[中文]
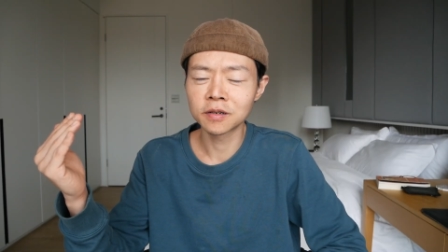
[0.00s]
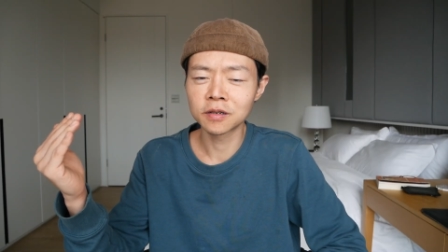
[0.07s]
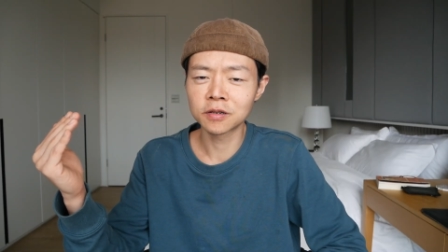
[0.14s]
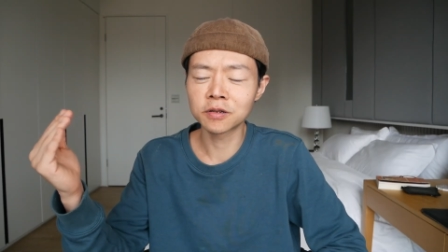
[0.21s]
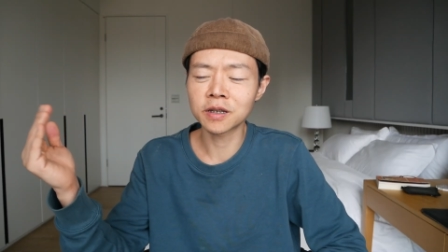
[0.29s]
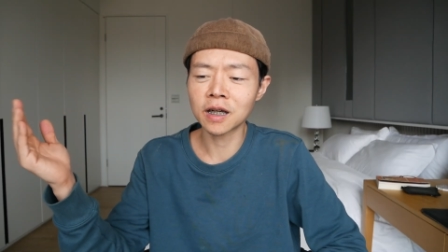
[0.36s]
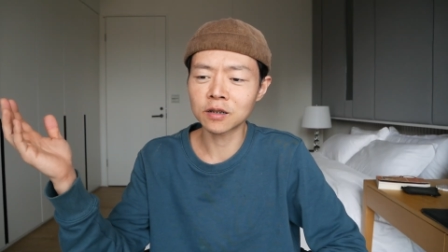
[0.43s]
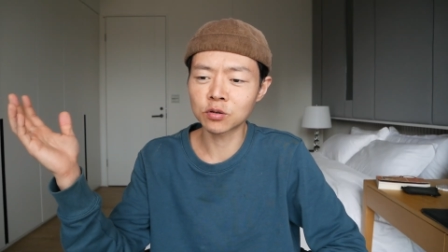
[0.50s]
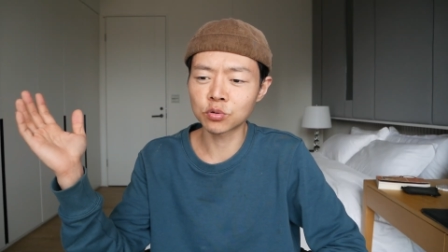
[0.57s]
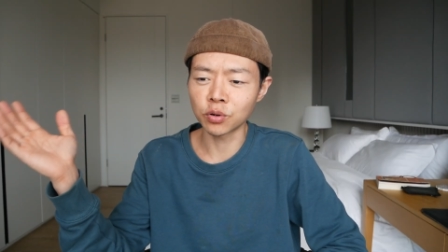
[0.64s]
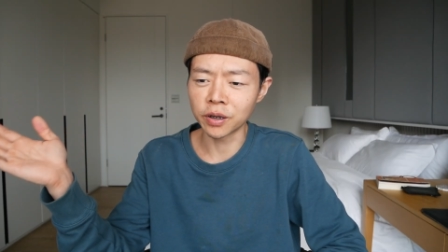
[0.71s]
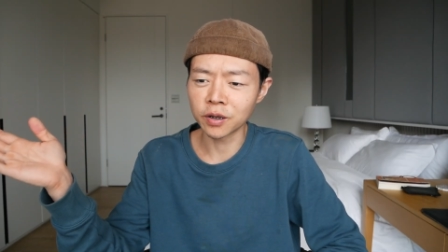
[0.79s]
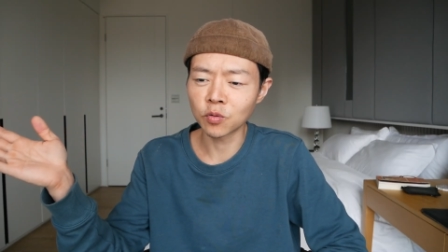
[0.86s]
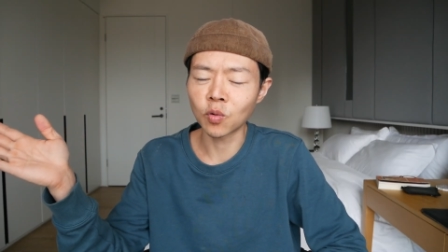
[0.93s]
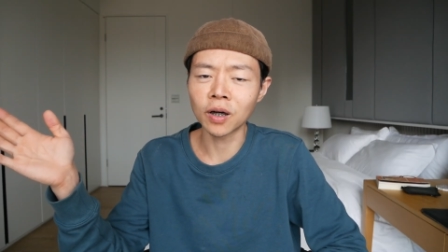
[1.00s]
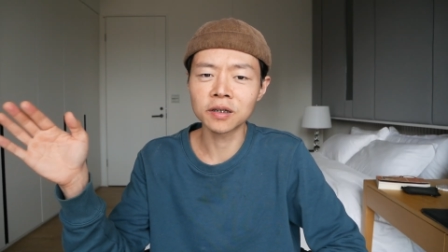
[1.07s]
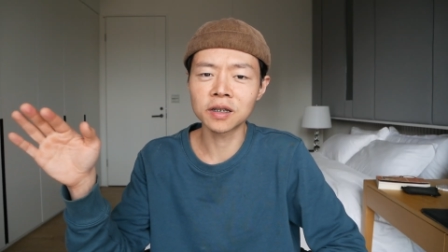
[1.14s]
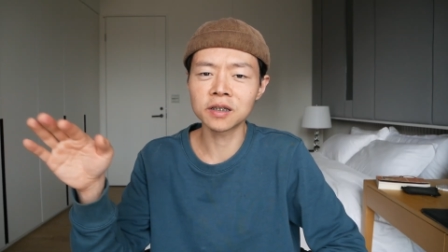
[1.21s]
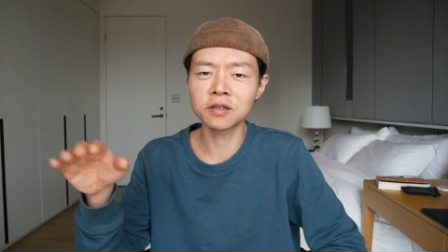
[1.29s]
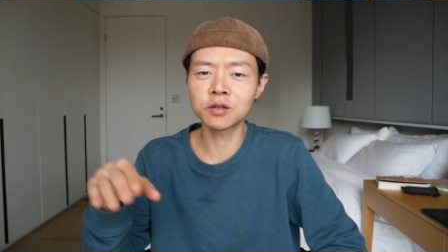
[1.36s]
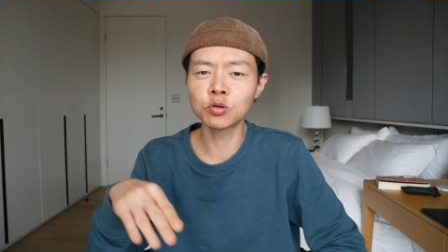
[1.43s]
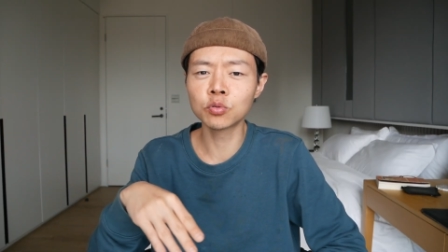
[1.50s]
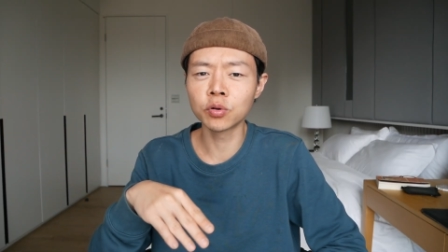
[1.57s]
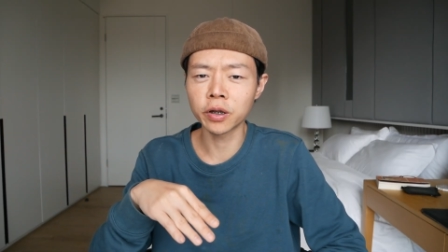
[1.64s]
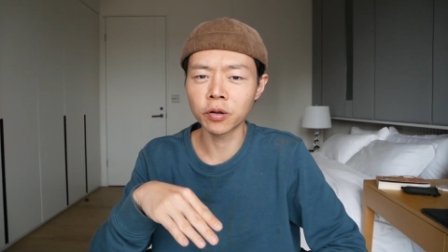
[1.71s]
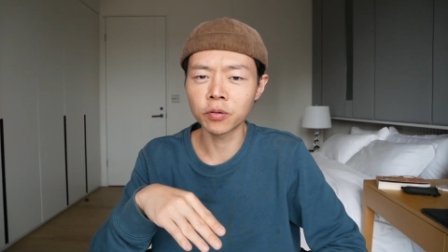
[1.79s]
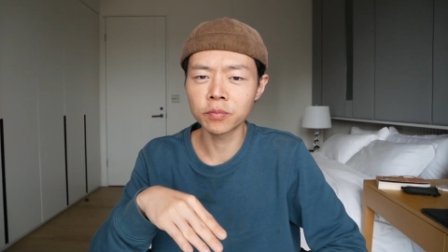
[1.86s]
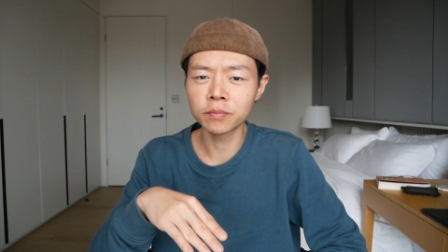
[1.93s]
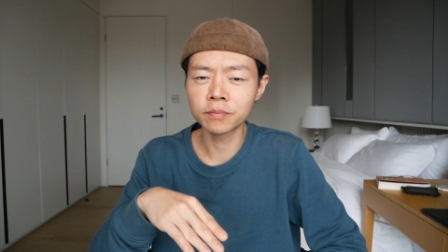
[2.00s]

就让水往低处流